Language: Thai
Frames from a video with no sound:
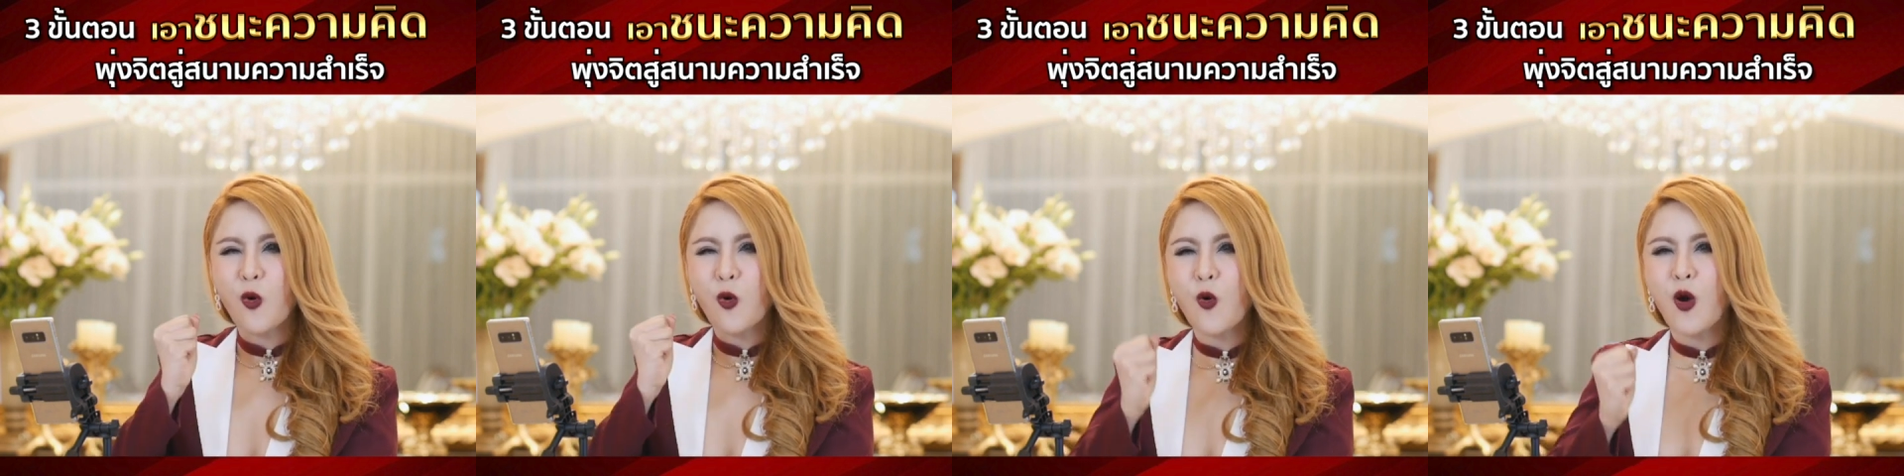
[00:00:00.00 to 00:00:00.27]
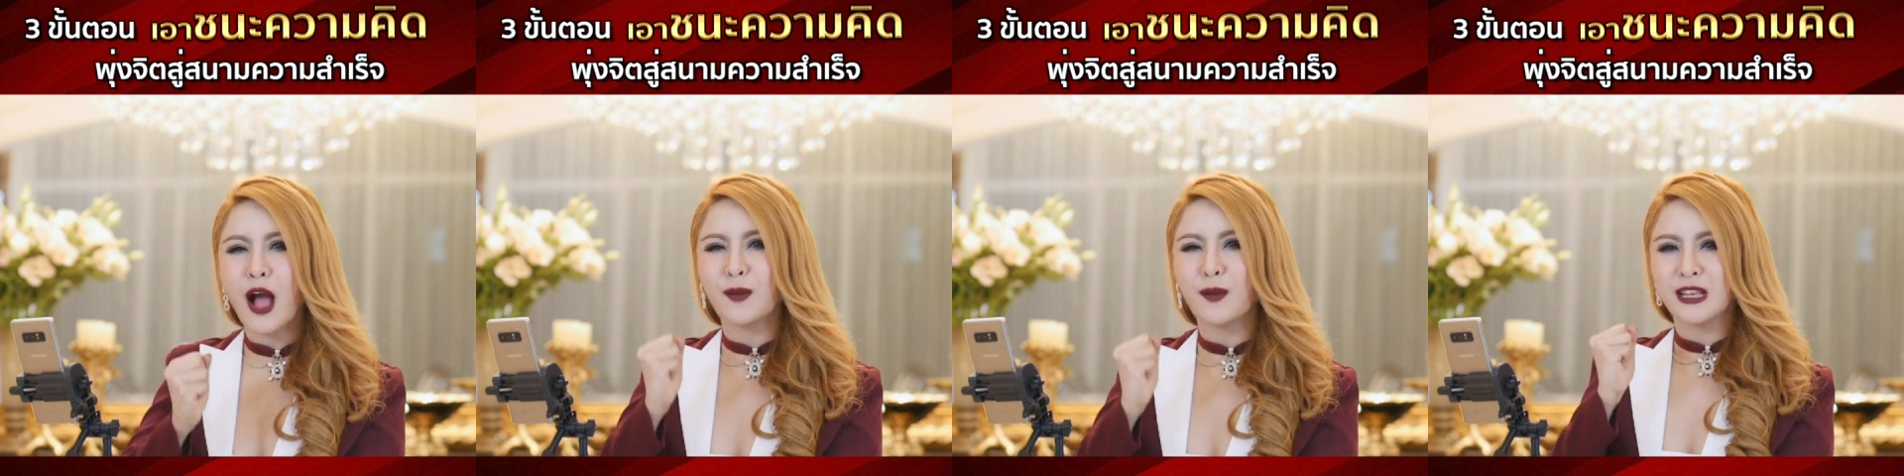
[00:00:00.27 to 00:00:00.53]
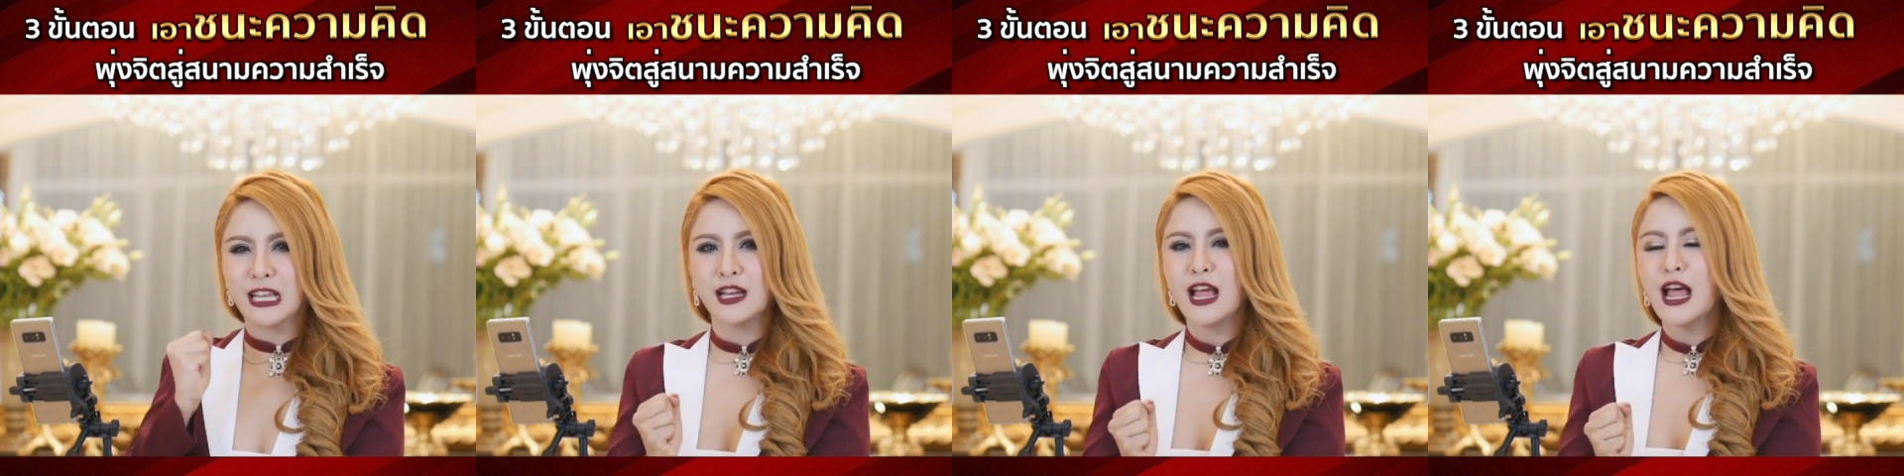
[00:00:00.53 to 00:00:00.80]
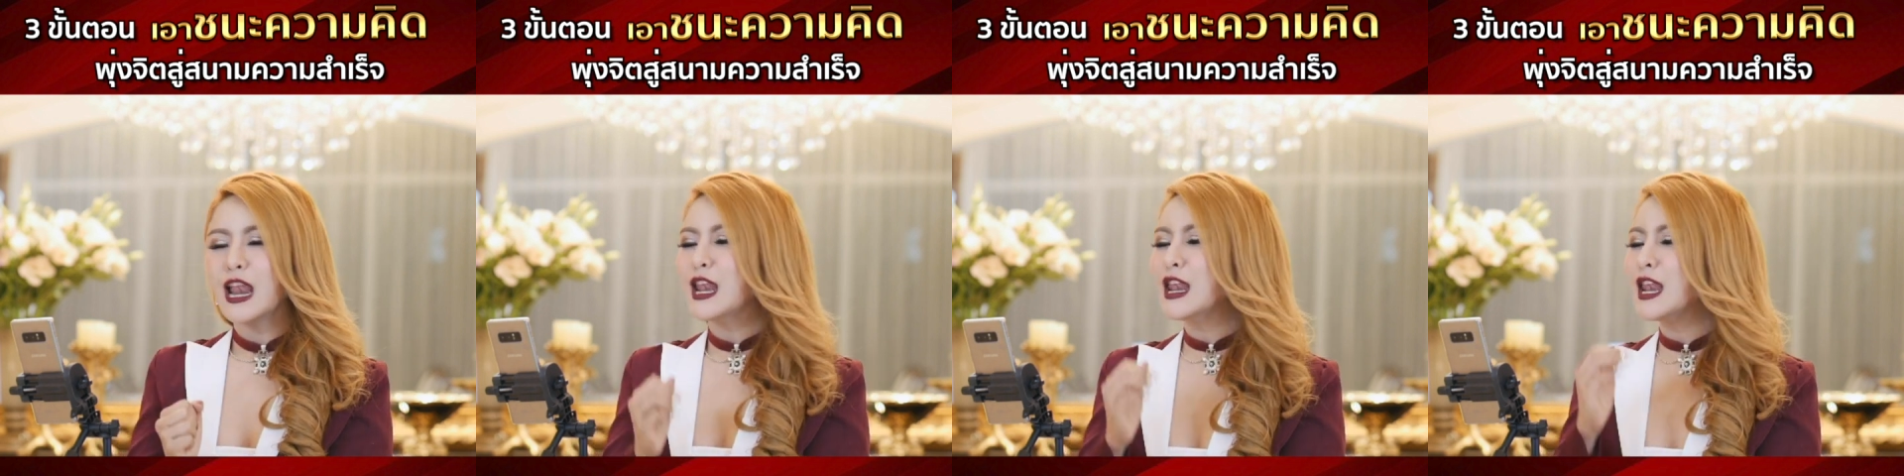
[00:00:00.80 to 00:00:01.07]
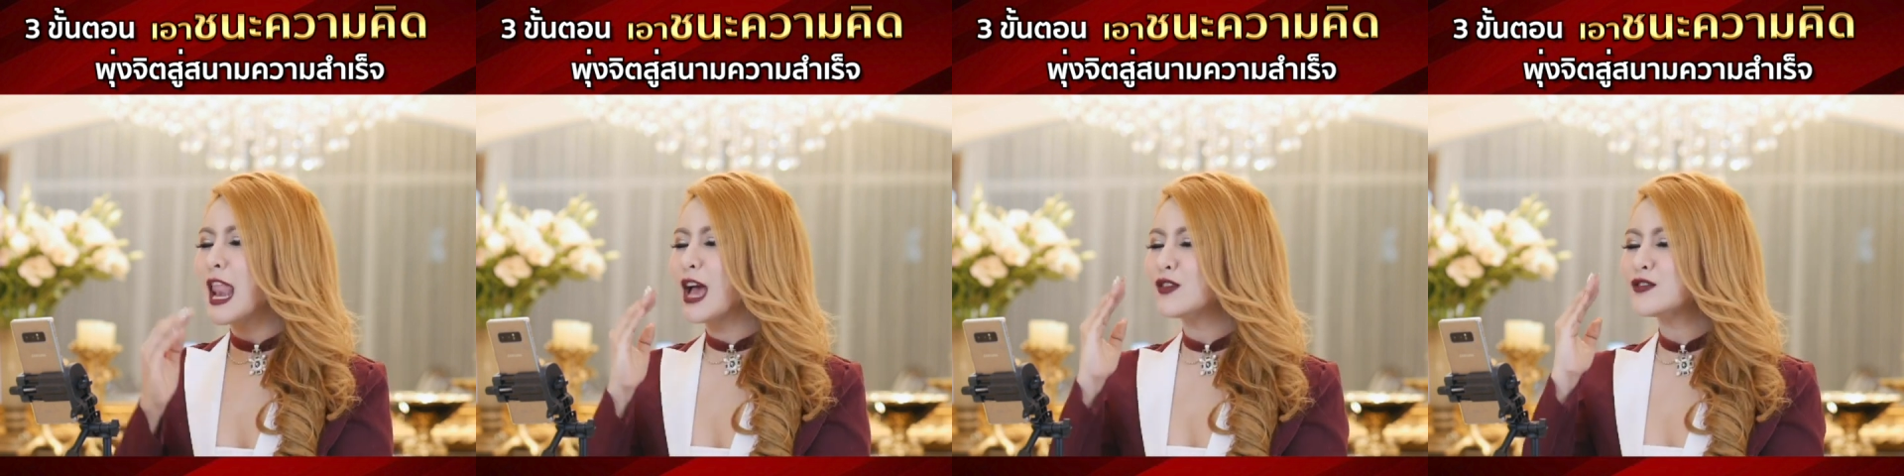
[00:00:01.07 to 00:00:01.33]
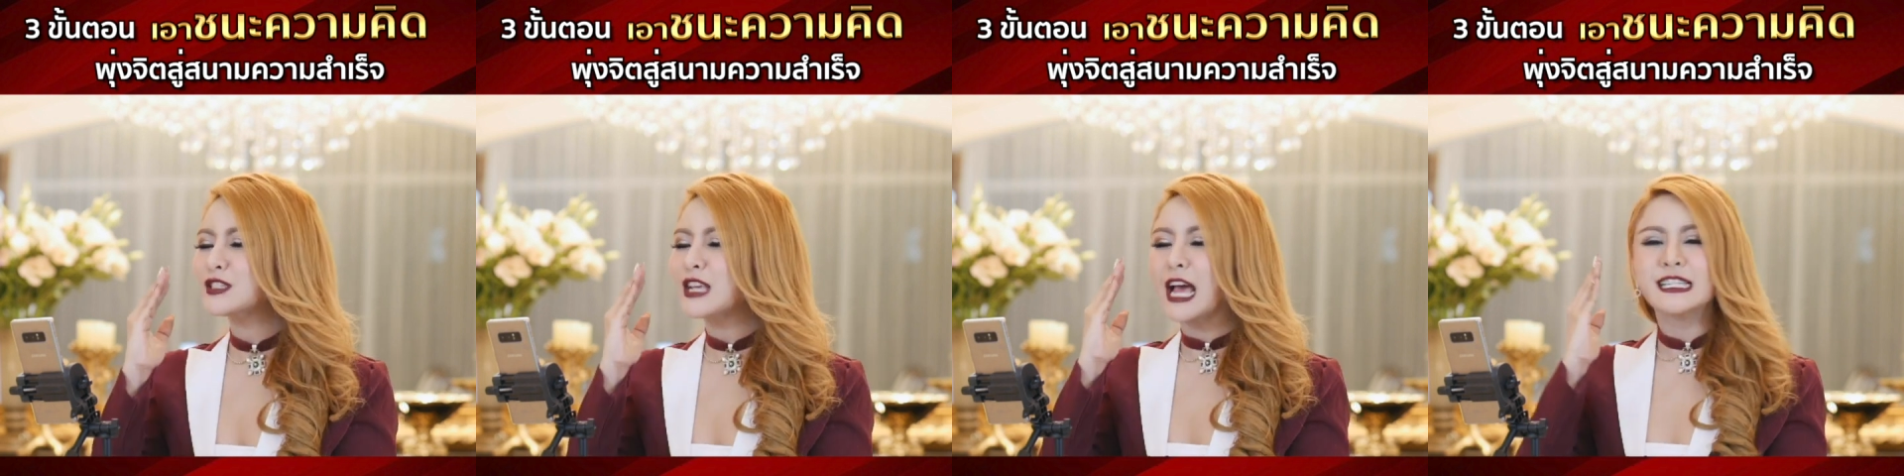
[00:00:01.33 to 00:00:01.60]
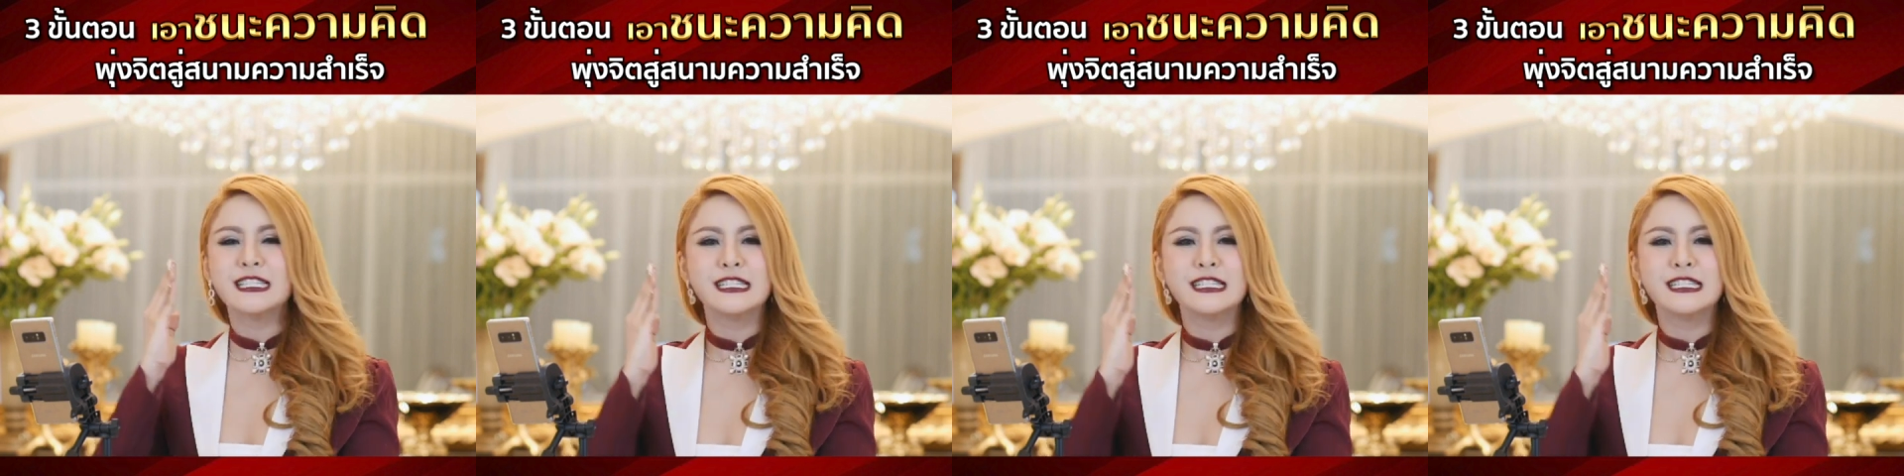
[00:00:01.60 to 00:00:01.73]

ความคิดแล้วใช้